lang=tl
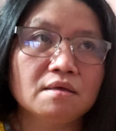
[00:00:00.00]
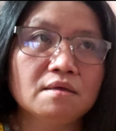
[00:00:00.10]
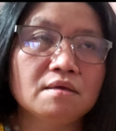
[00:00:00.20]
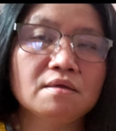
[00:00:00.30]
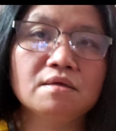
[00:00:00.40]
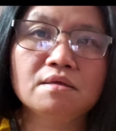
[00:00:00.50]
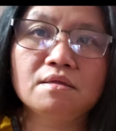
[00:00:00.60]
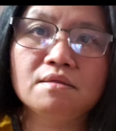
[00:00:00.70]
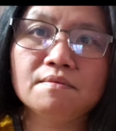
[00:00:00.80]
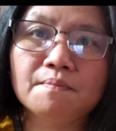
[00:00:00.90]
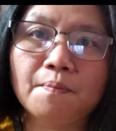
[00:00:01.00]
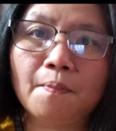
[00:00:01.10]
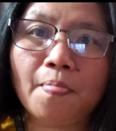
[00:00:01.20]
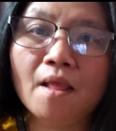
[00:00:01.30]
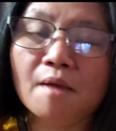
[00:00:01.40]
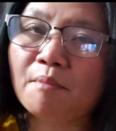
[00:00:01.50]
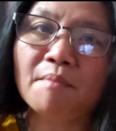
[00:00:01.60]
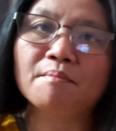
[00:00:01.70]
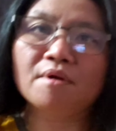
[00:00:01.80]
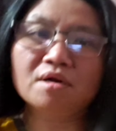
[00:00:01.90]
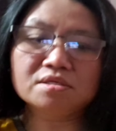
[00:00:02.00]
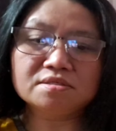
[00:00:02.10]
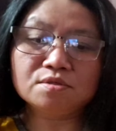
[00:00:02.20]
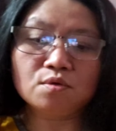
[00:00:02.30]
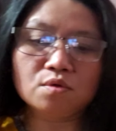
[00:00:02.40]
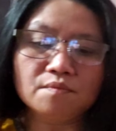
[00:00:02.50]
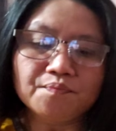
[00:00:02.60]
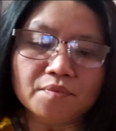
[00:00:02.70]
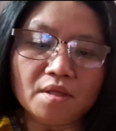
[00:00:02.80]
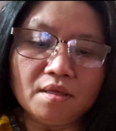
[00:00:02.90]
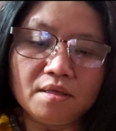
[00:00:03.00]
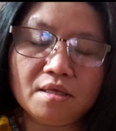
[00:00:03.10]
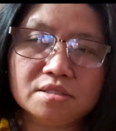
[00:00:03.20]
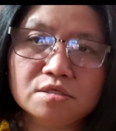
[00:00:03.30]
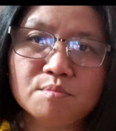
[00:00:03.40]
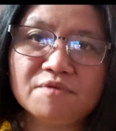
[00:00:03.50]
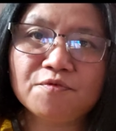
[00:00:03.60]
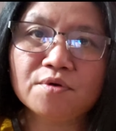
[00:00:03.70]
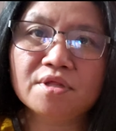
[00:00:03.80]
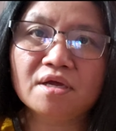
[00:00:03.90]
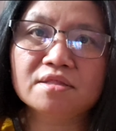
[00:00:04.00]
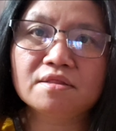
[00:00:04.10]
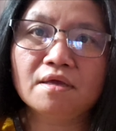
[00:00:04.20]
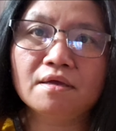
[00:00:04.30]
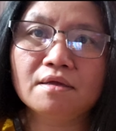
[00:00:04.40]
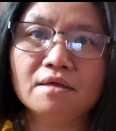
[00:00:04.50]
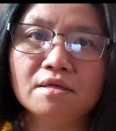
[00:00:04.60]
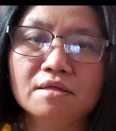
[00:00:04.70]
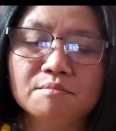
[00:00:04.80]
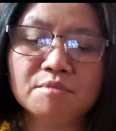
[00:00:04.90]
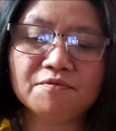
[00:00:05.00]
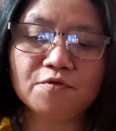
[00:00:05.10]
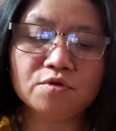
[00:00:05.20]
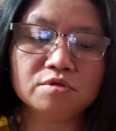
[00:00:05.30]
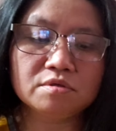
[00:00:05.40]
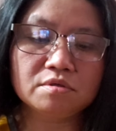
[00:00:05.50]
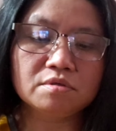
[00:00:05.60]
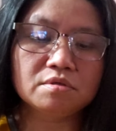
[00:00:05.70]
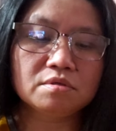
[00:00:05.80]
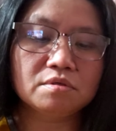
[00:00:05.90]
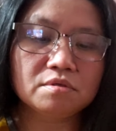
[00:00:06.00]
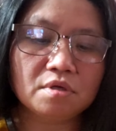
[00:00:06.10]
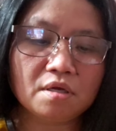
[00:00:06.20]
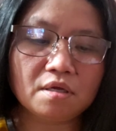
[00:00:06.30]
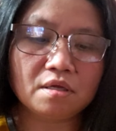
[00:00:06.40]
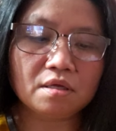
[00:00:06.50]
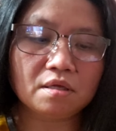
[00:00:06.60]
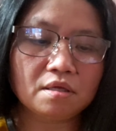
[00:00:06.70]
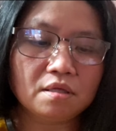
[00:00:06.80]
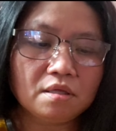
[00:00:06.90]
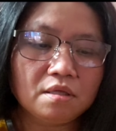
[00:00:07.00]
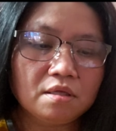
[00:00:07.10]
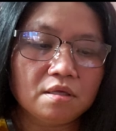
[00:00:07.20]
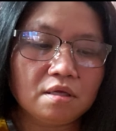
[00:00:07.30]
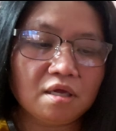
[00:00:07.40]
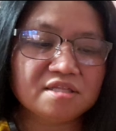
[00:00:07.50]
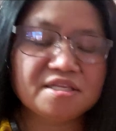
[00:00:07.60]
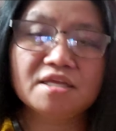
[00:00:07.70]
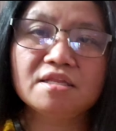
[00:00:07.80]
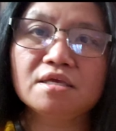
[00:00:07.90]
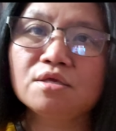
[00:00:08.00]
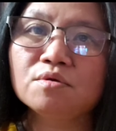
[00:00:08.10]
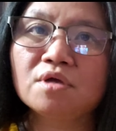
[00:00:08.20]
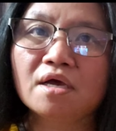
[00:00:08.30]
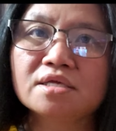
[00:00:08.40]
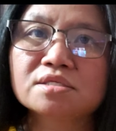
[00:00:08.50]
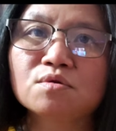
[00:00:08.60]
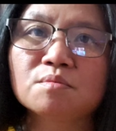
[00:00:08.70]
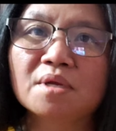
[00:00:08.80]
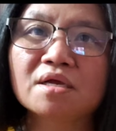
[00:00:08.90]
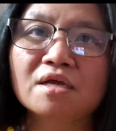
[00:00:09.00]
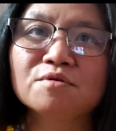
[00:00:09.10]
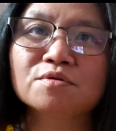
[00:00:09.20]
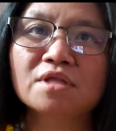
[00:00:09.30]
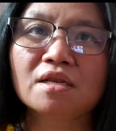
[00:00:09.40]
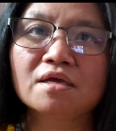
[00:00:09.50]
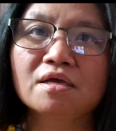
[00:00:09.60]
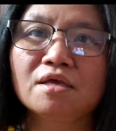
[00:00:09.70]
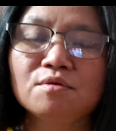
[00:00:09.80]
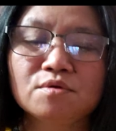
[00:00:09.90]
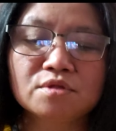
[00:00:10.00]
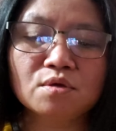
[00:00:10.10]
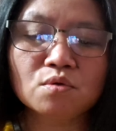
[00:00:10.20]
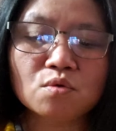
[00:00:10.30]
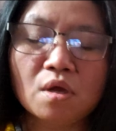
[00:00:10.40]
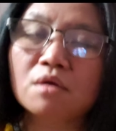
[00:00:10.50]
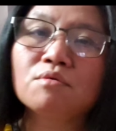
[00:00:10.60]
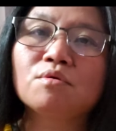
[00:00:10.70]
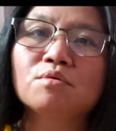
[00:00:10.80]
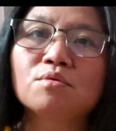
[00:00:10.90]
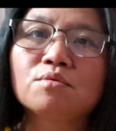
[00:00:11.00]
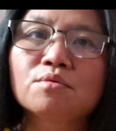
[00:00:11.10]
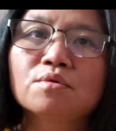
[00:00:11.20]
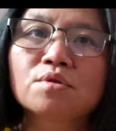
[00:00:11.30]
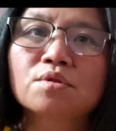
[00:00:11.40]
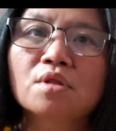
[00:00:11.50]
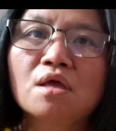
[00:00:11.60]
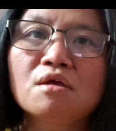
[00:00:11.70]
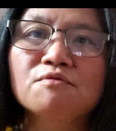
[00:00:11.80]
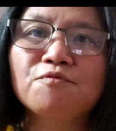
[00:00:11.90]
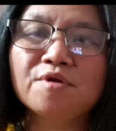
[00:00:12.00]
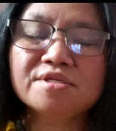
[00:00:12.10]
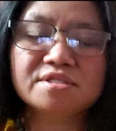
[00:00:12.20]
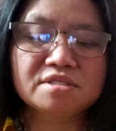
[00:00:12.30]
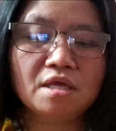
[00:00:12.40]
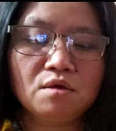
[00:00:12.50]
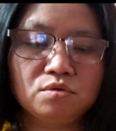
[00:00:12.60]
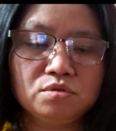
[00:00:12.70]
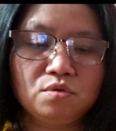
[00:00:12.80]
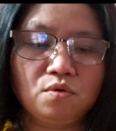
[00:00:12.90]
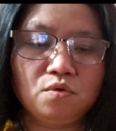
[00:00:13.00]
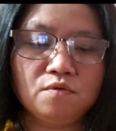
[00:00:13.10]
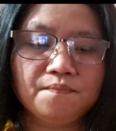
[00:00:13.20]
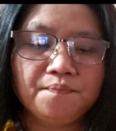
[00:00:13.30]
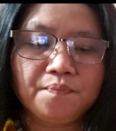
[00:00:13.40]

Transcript: uh, uh, member. So, yeah, so before that, uh, before uh, uh, telling you guys kung magkano talaga yung nakukuha kong uh, first sahod ko,